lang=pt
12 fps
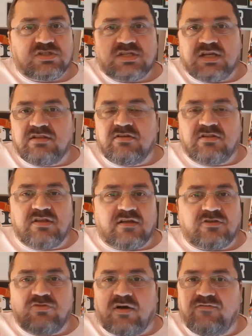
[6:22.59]
sei do, da
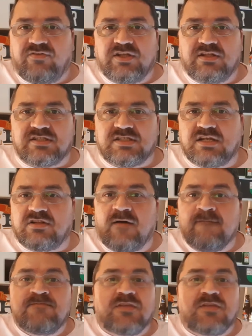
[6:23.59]
sua vida, sei da,